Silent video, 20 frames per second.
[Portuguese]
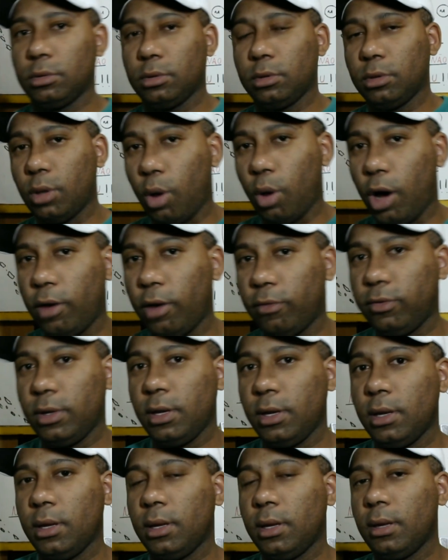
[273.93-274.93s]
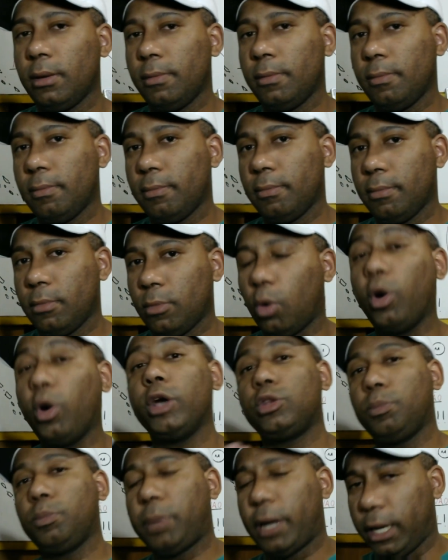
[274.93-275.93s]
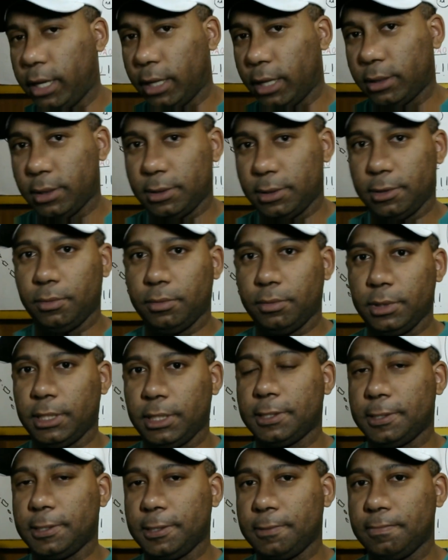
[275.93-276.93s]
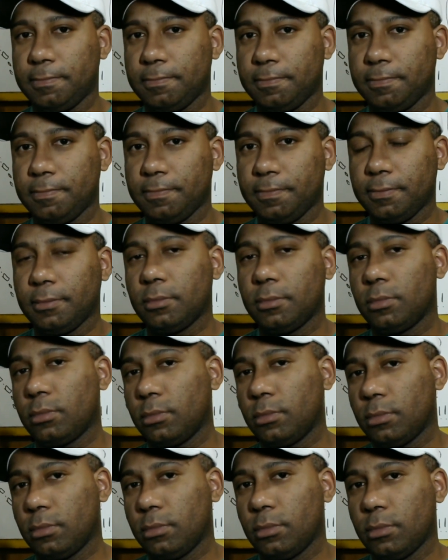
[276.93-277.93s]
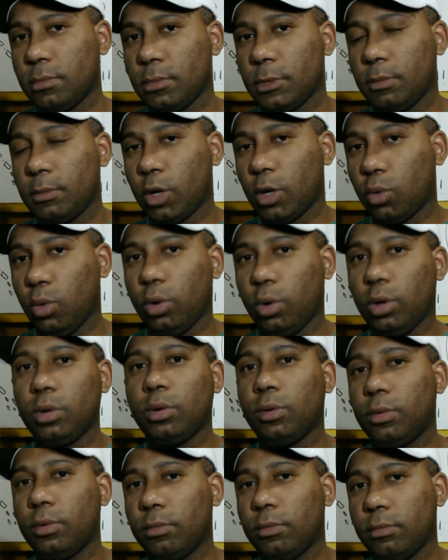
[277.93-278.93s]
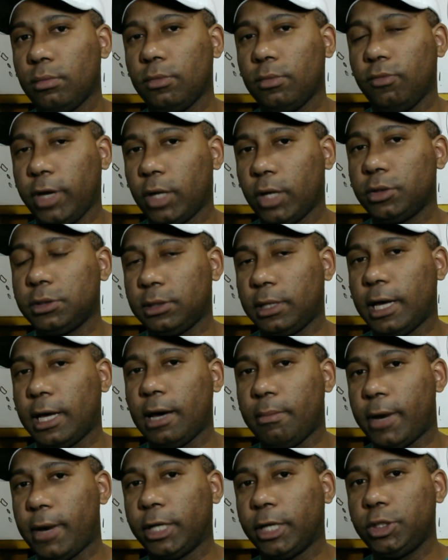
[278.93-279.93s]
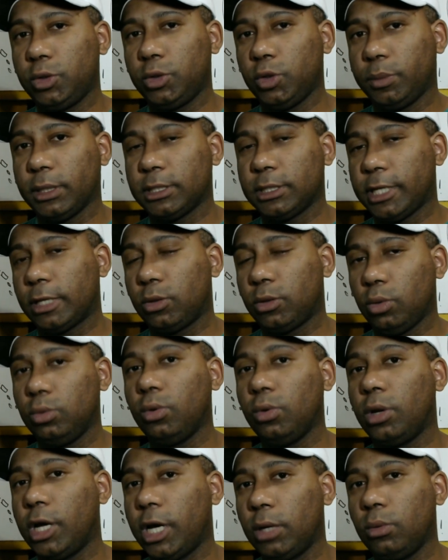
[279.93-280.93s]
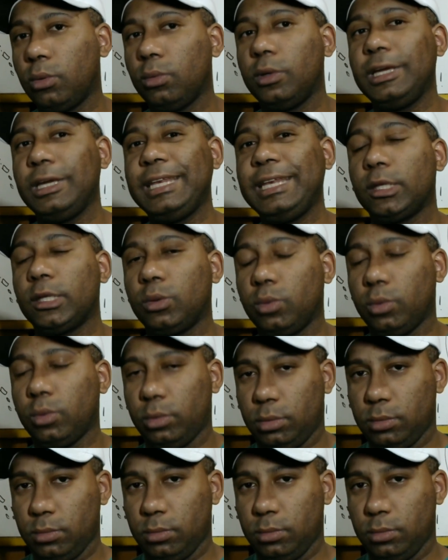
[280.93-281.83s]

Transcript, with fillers: nove, oito planetas, vamos dizer assim. Mercúrio, Vênus, Terra, Marte, Júpiter, Saturno, Urano e Netuno.